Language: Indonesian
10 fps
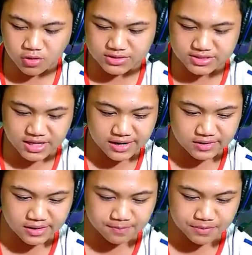buat
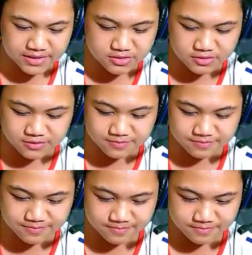Scarlet
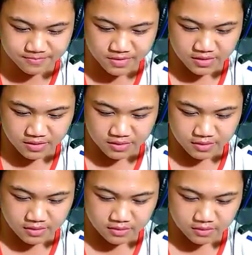Phantom
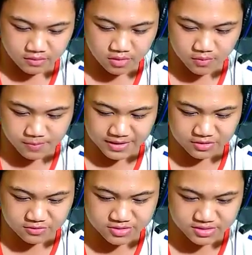gue mau
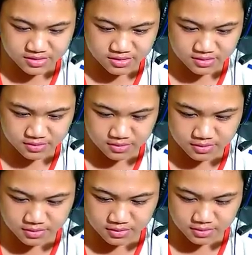bantu
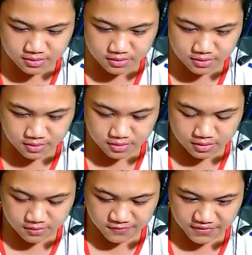si
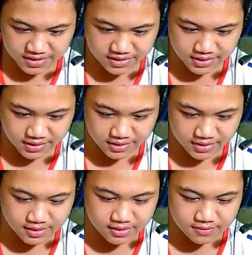Fikri
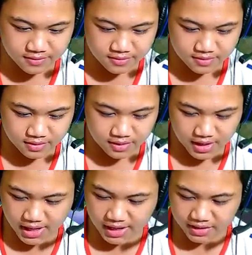ini
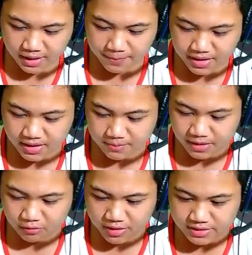anak
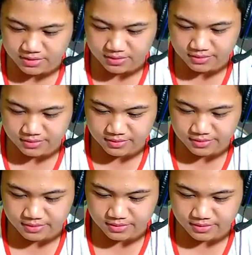Pak Bakwan
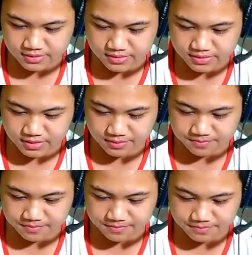
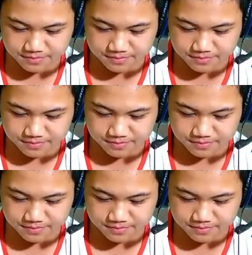siap